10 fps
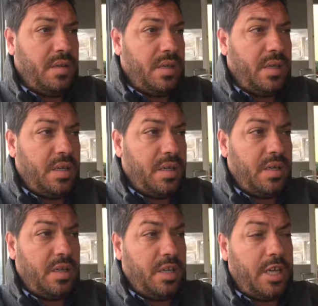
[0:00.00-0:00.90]

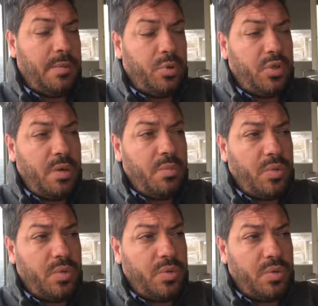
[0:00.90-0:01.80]
eh, che
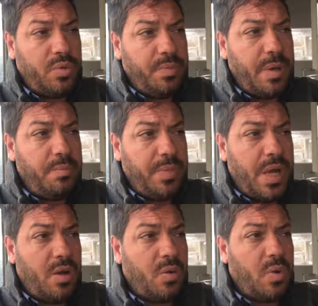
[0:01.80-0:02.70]
potremmo pian
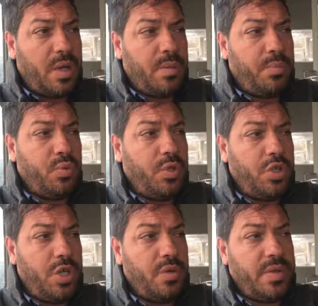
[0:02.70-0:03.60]
piano qualche
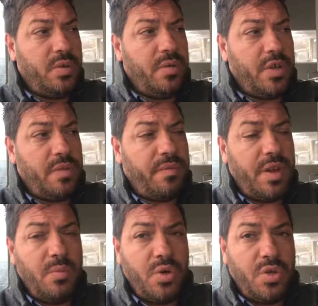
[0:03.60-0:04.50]
punticino, se noi
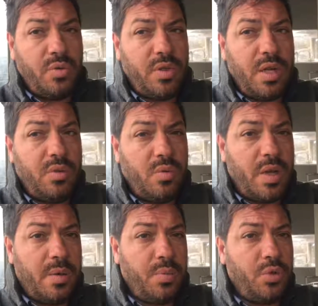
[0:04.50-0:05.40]
faremo risultato,
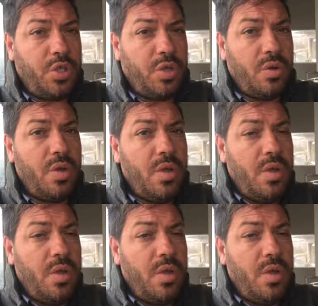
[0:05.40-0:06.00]
qualche punticino